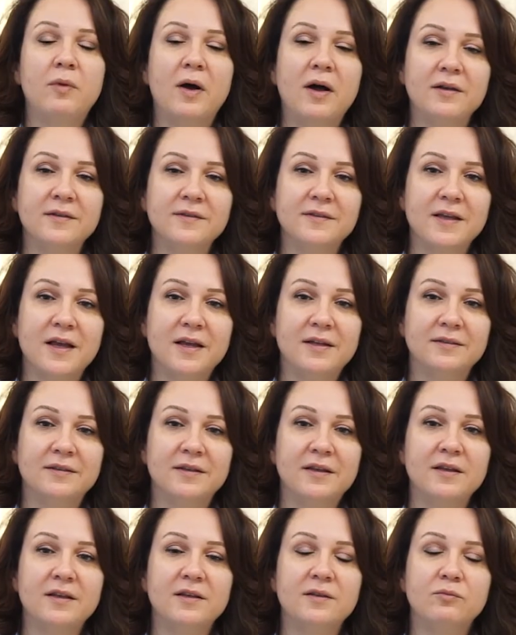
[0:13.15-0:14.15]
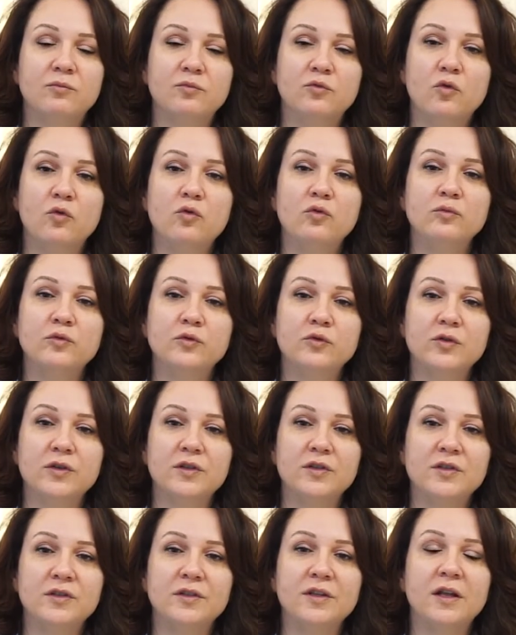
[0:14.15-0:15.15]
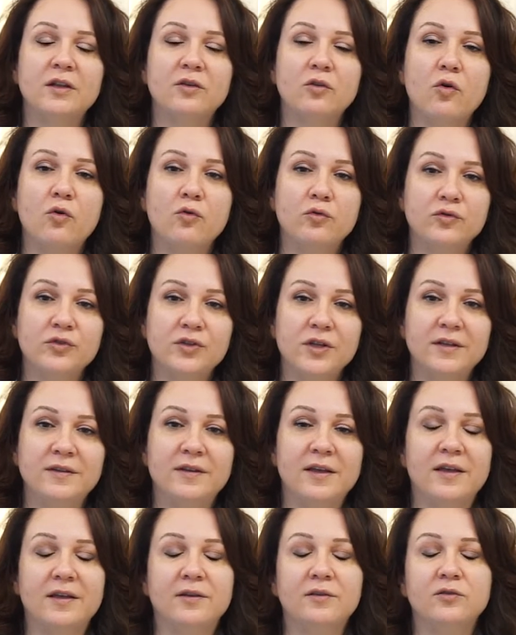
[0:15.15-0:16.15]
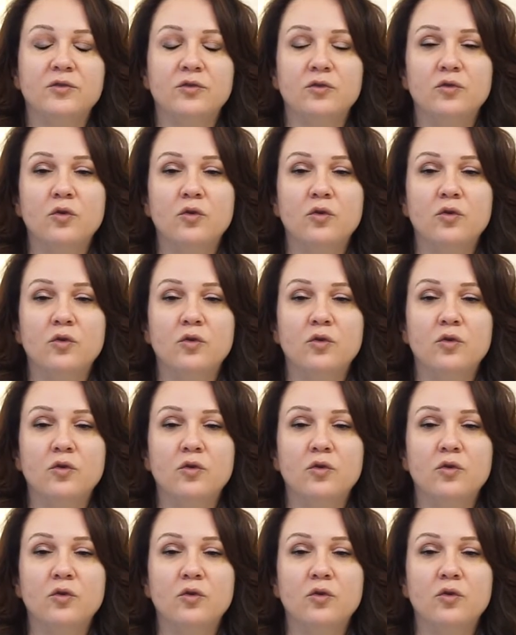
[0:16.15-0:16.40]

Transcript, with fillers: Bazen de doğum sürecinden önce de